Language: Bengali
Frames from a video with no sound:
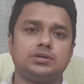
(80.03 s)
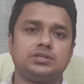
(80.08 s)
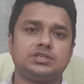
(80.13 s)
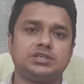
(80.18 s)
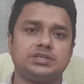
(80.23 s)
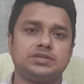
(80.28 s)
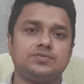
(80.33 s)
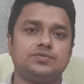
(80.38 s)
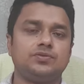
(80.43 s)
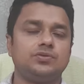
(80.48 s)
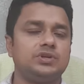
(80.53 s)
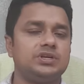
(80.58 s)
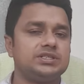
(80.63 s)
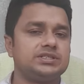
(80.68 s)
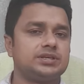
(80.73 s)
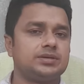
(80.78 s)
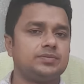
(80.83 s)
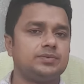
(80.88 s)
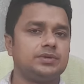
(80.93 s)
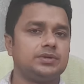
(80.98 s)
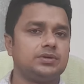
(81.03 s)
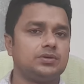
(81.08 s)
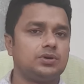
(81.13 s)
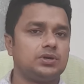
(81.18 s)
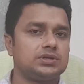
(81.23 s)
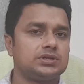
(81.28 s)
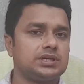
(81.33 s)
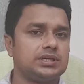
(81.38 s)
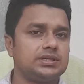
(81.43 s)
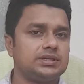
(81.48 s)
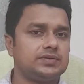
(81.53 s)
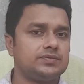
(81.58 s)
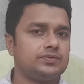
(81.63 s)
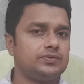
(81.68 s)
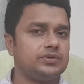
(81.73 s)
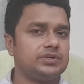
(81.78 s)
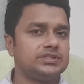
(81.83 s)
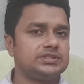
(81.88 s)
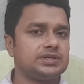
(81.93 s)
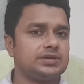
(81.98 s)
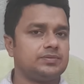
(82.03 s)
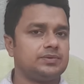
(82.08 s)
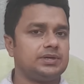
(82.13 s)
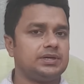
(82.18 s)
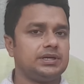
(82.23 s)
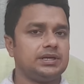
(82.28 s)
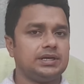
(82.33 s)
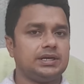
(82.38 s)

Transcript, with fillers: সেটি ফুলে যাবে অত্যাধিক ফুলে যাবে